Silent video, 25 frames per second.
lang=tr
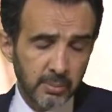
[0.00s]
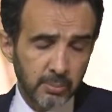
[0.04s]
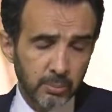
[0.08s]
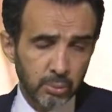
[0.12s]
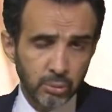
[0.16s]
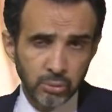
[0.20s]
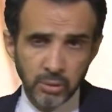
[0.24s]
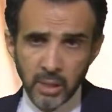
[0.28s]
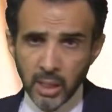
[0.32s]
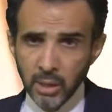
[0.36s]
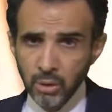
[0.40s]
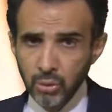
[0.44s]

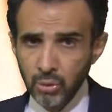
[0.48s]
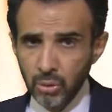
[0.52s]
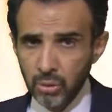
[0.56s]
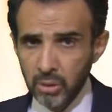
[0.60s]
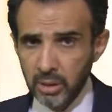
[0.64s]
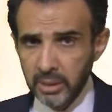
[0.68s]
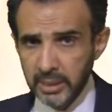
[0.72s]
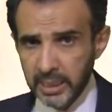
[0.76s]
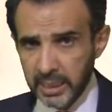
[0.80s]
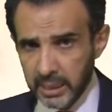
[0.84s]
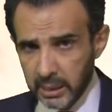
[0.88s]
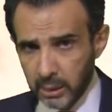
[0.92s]
Bundan sonra
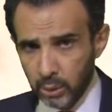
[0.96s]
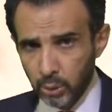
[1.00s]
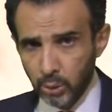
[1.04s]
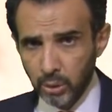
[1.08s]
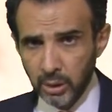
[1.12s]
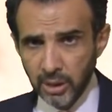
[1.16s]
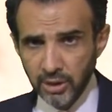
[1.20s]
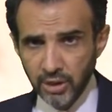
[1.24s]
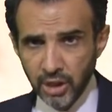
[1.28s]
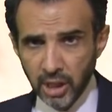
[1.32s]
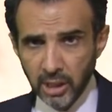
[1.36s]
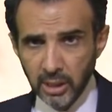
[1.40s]
neler
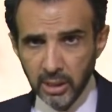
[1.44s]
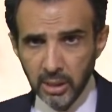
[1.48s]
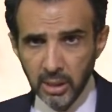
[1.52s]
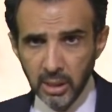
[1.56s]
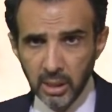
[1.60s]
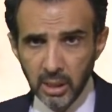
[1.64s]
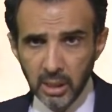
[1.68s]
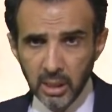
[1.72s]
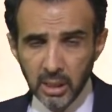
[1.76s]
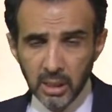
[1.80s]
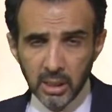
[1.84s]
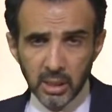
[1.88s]
olacak
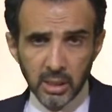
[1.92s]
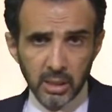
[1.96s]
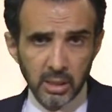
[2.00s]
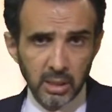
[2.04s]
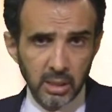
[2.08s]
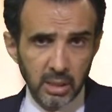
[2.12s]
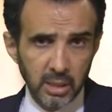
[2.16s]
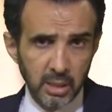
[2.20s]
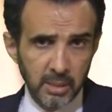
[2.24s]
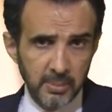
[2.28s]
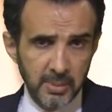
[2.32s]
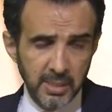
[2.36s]

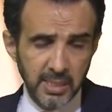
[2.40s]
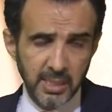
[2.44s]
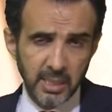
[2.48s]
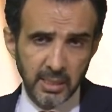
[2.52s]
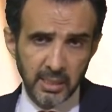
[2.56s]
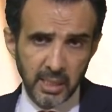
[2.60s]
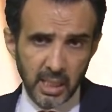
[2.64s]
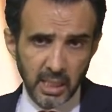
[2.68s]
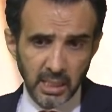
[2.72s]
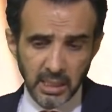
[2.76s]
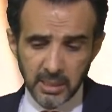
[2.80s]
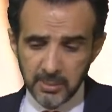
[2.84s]
e, biz de
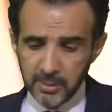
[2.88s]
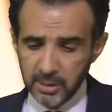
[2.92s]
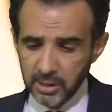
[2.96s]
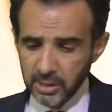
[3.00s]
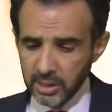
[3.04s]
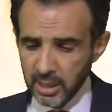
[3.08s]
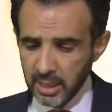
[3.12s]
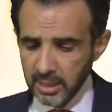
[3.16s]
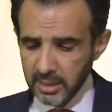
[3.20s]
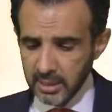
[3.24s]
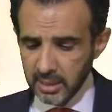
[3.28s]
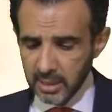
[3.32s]
takip
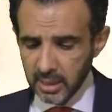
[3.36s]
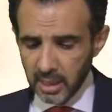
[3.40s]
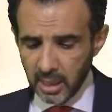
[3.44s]
edeceğiz.